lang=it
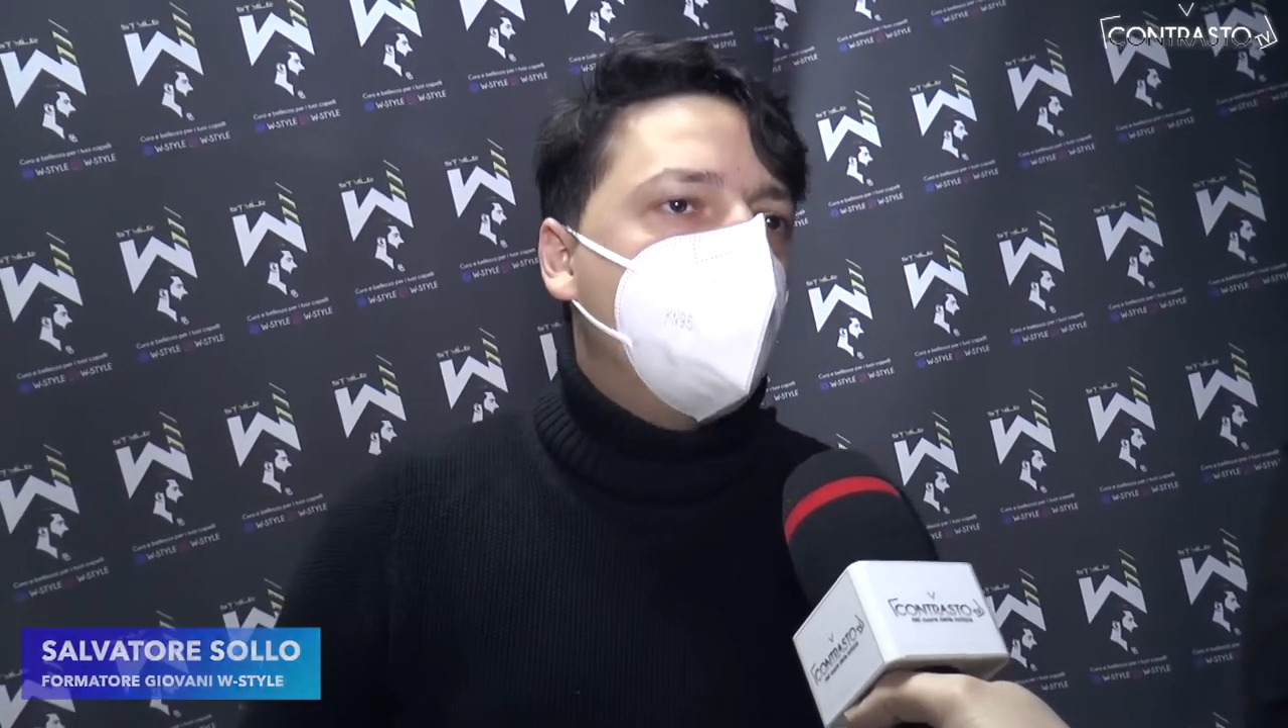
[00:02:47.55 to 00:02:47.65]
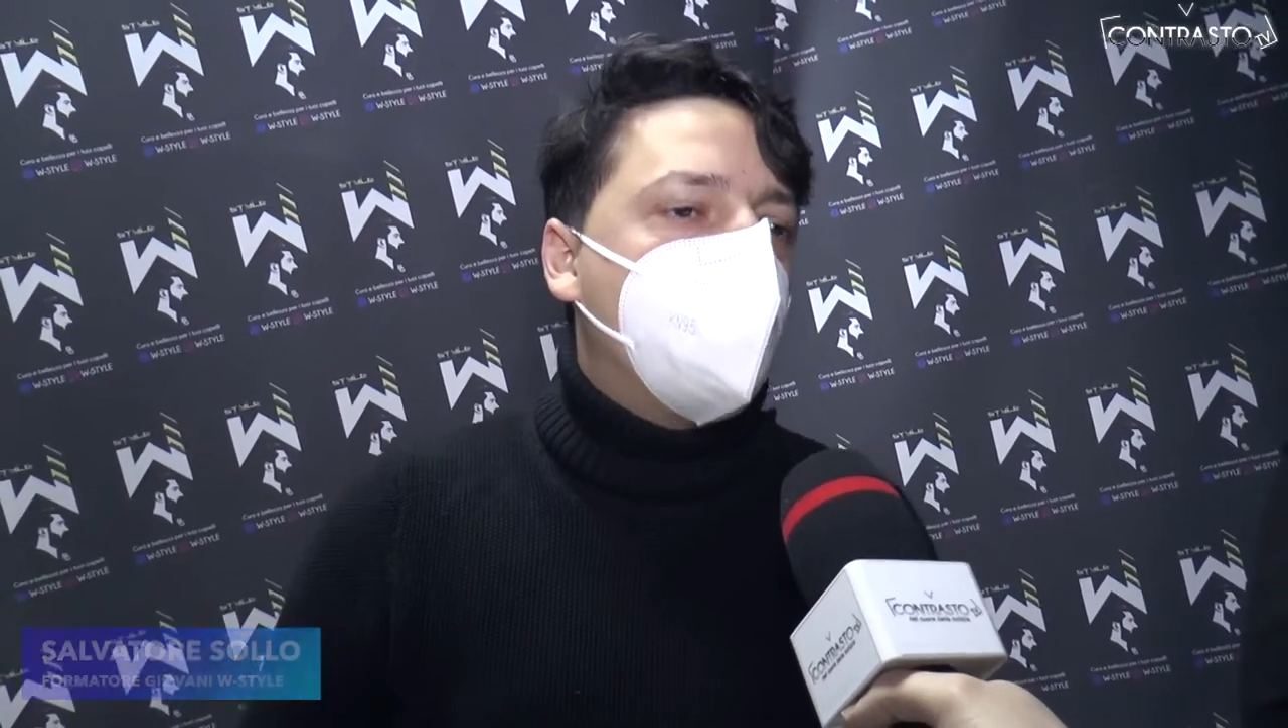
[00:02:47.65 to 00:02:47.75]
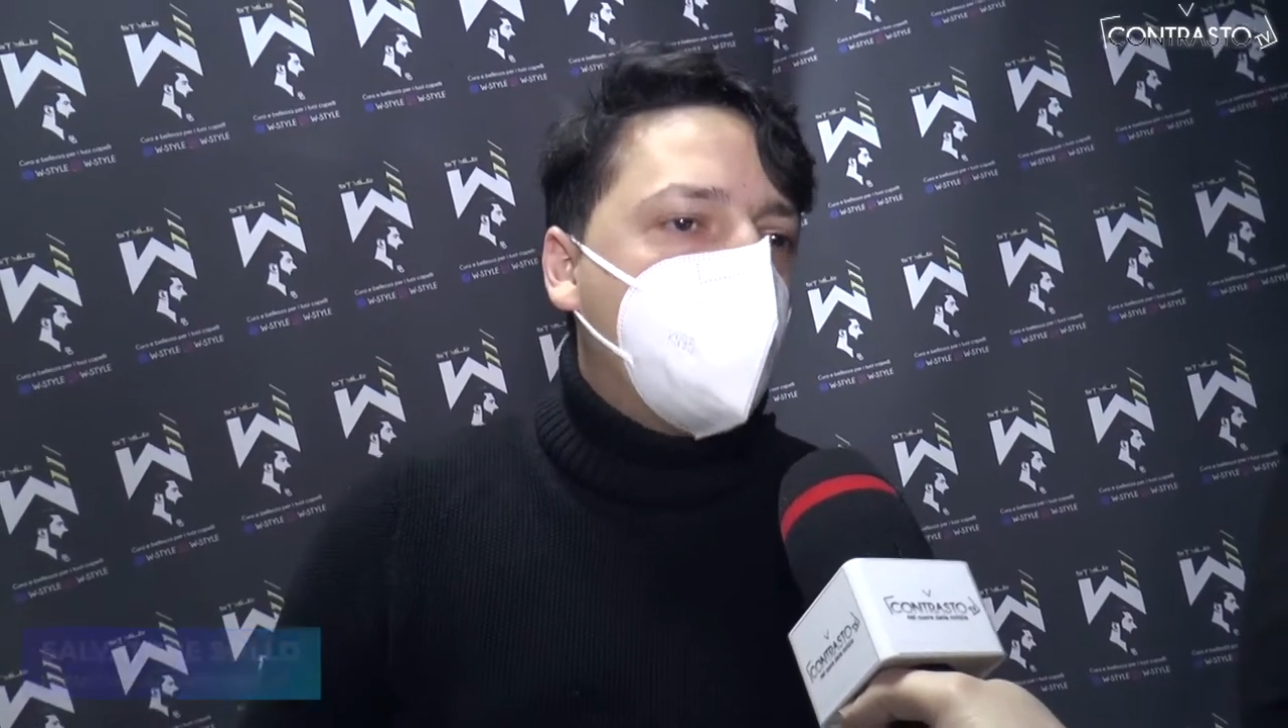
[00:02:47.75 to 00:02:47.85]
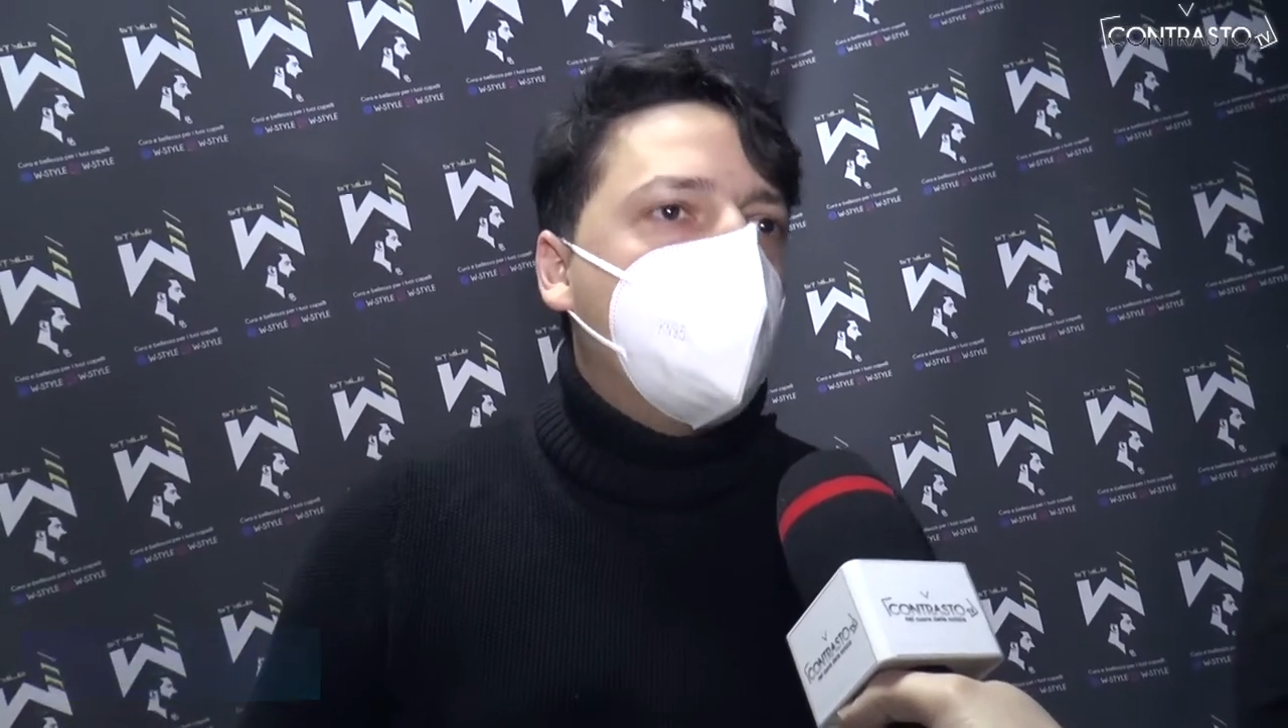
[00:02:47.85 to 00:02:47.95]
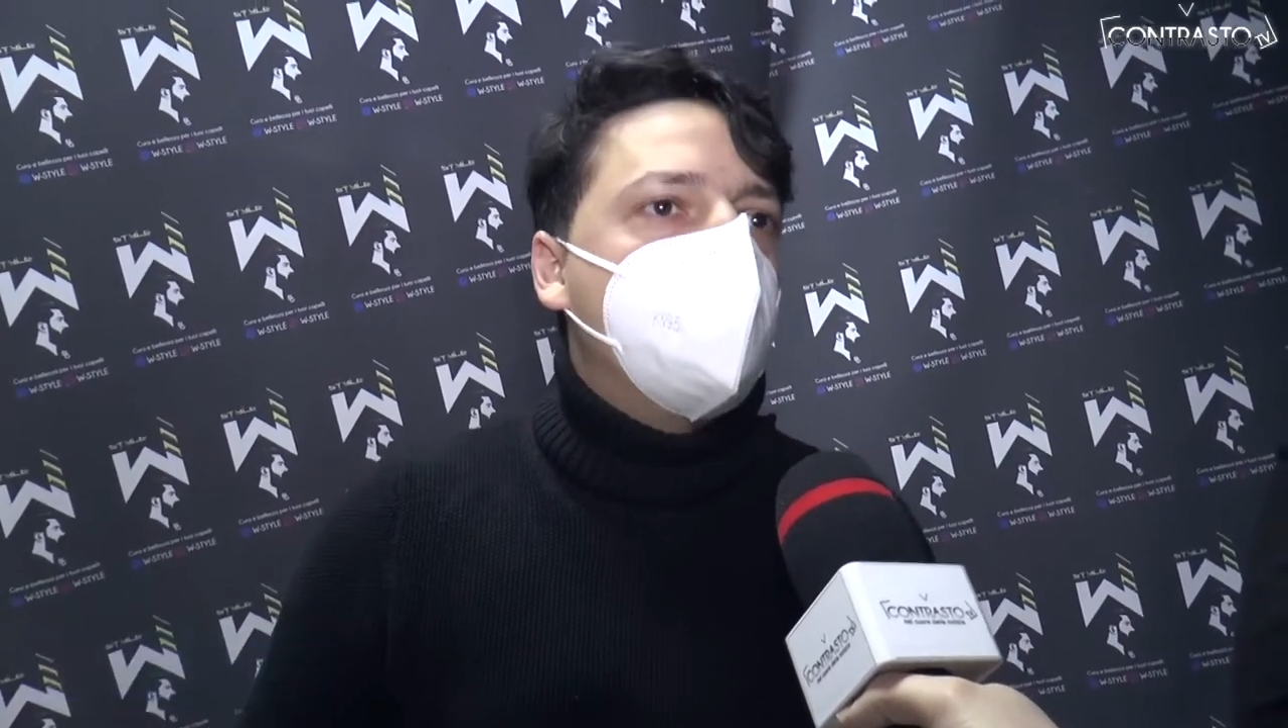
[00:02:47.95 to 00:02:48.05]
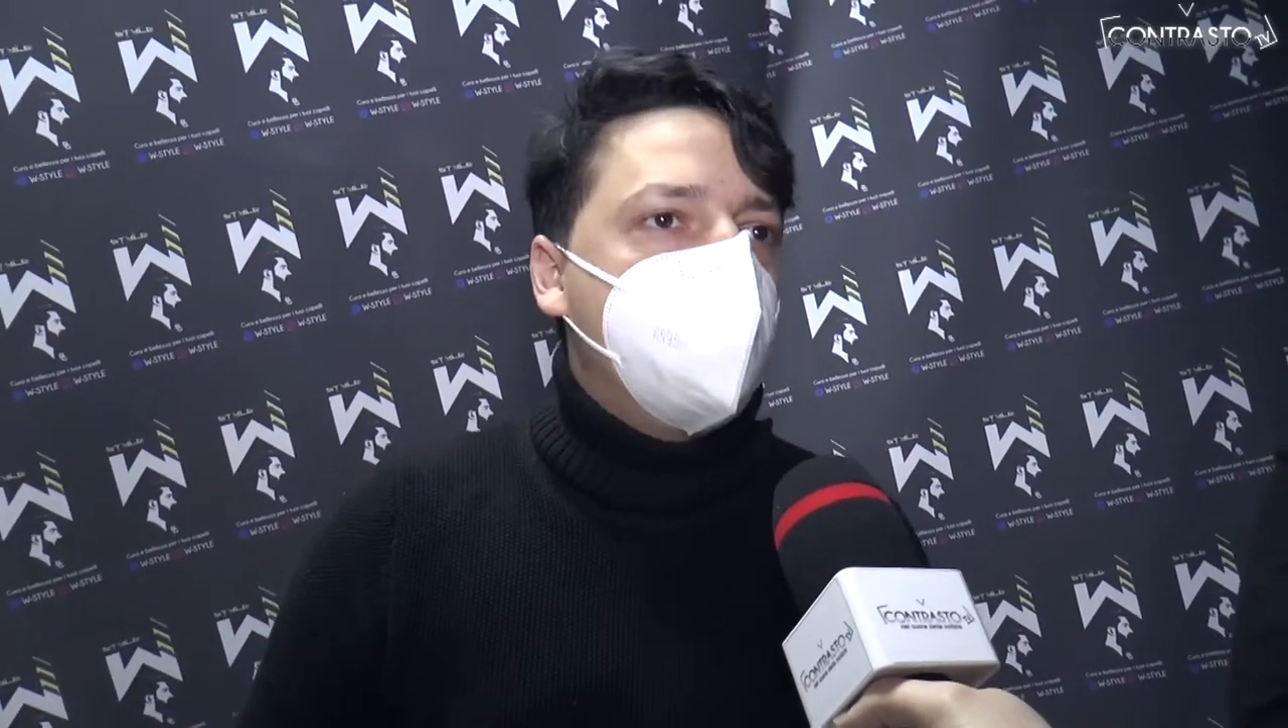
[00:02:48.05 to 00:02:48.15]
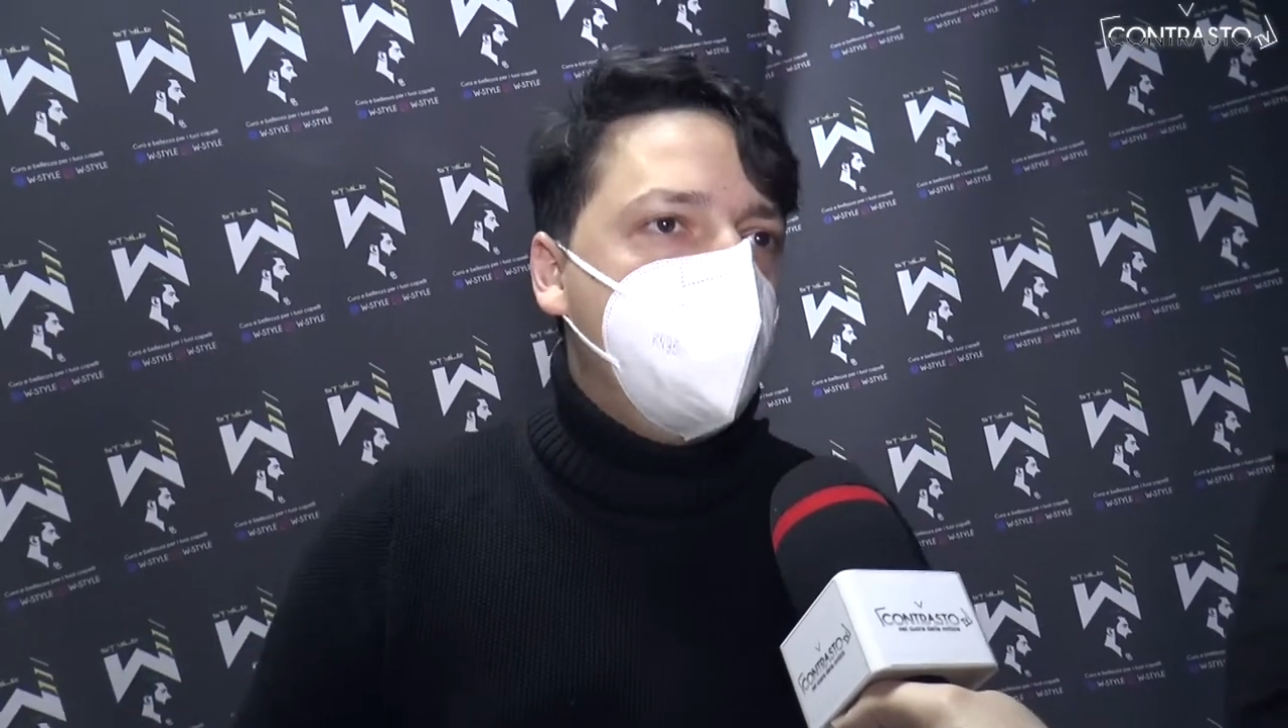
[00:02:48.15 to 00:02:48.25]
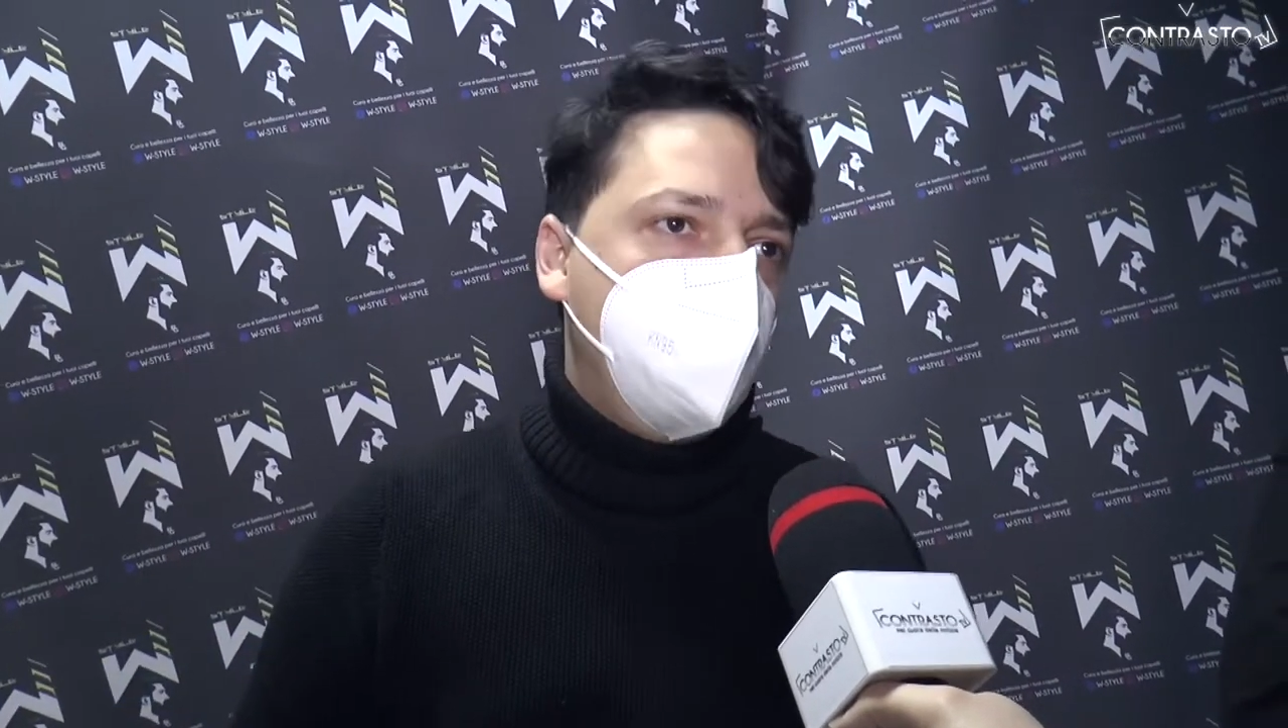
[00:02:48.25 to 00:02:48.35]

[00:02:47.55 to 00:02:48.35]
più carichi